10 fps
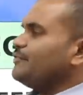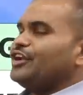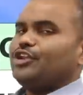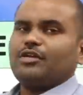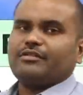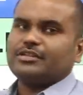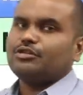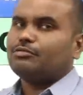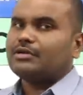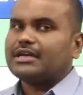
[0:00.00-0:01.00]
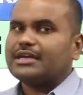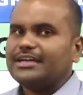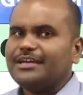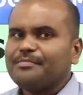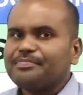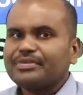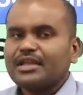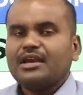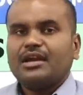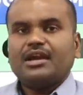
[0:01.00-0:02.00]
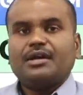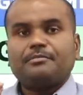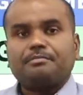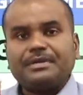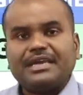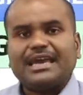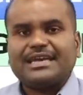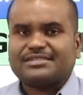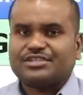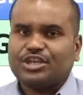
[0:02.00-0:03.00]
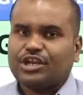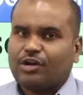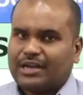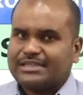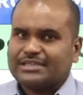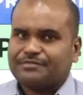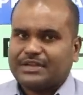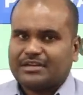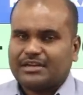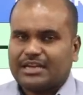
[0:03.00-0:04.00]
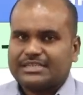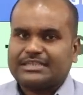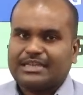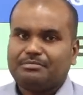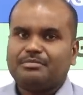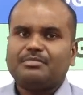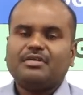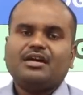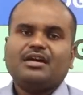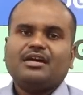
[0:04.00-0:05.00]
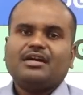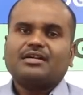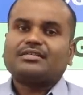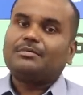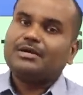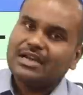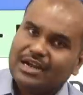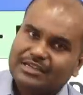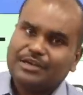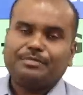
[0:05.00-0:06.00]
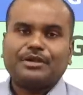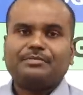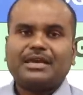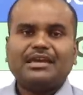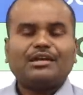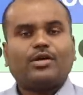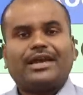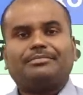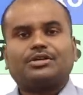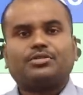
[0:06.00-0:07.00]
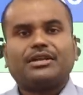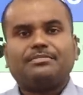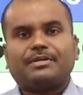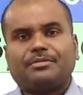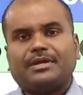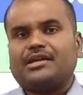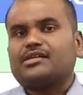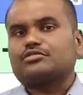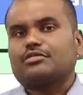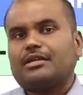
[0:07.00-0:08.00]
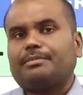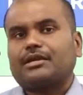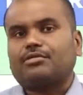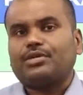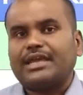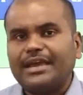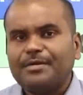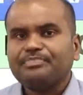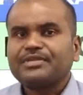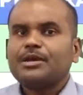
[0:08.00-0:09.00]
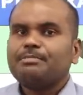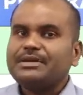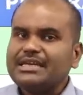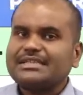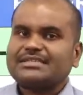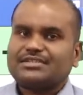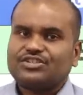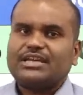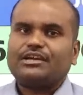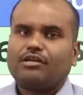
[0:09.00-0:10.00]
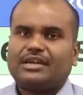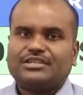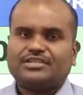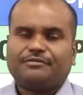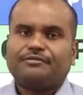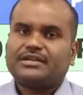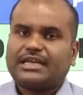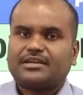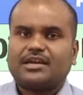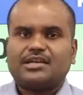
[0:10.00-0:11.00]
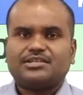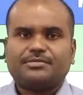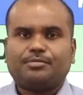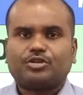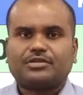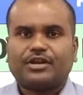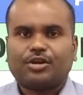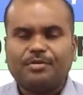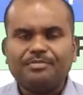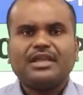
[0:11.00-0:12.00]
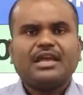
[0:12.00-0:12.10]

வீடியோவில் வந்து உங்களுக்கு பிஎஸ்ஜி காலேஜ் ஆஃப் டெக்னாலஜி நம் தமிழ்நாட்டின் பெருமை கோயம்புத்தூரின் பெருமை என்று சொல்லப்படக்கூடிய பிஎஸ்ஜி காலேஜ் ஆஃப் டெக்னாலஜியை பொறுத்த வரைக்கும்